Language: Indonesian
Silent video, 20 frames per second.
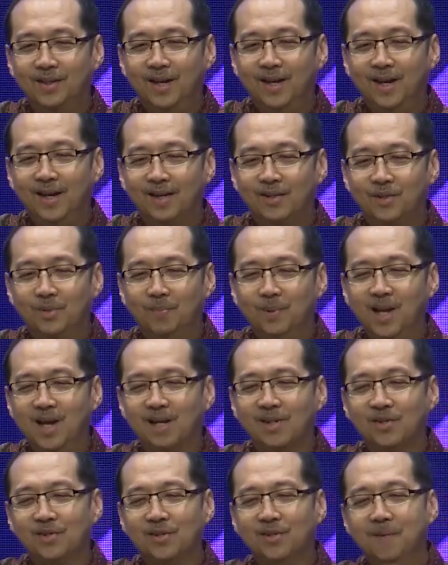ayat
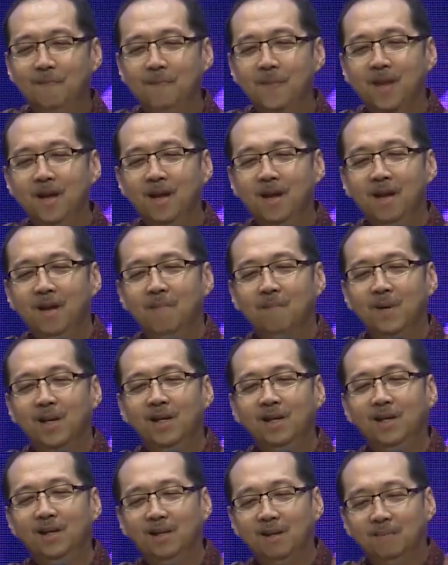11.
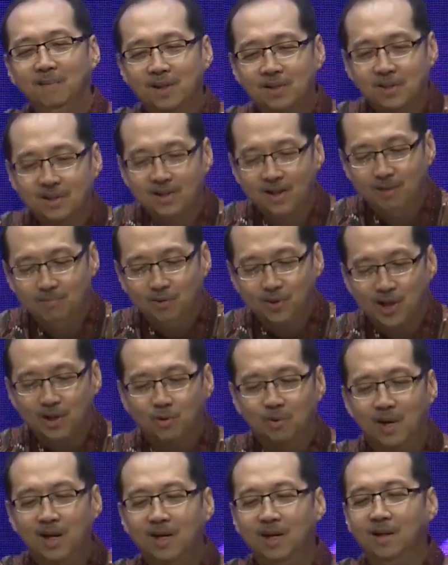Mari kita baca dalam
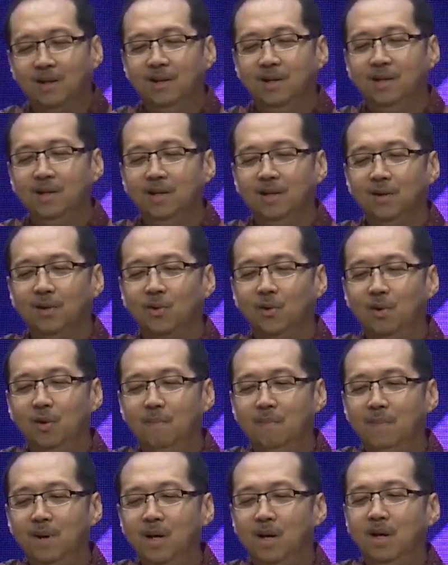satu ayat ini
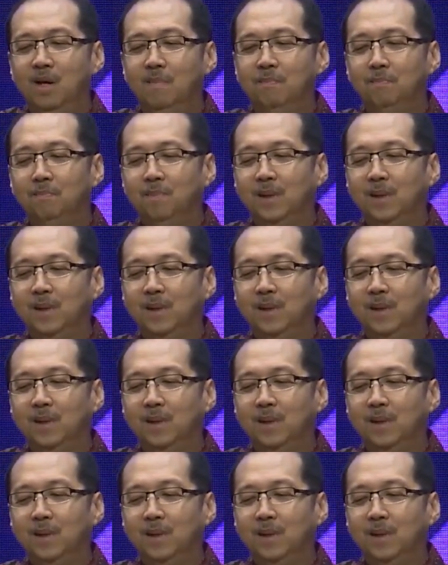Roma